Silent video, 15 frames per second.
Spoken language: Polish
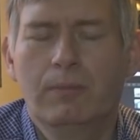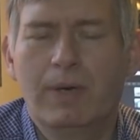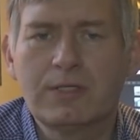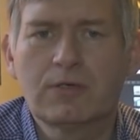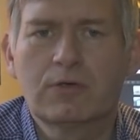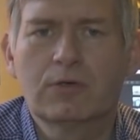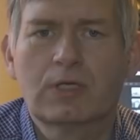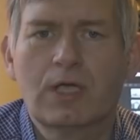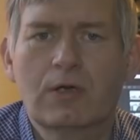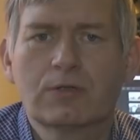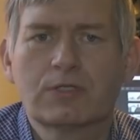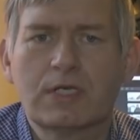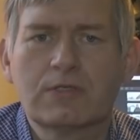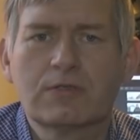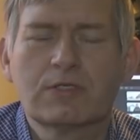bardzo
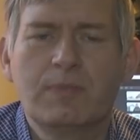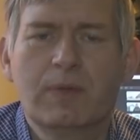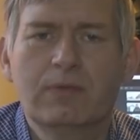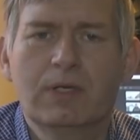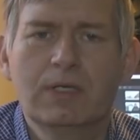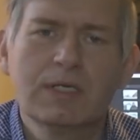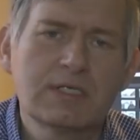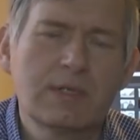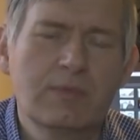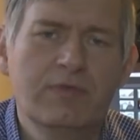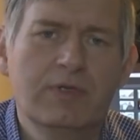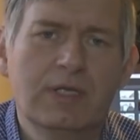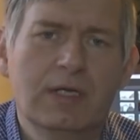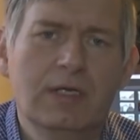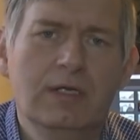krótkiego czasu spadła
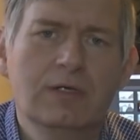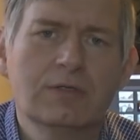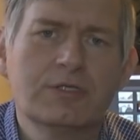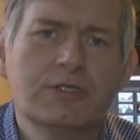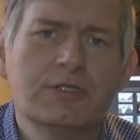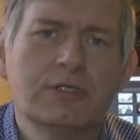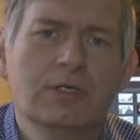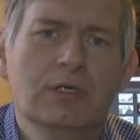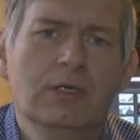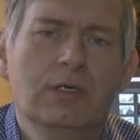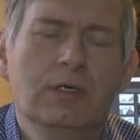niesamowita ilość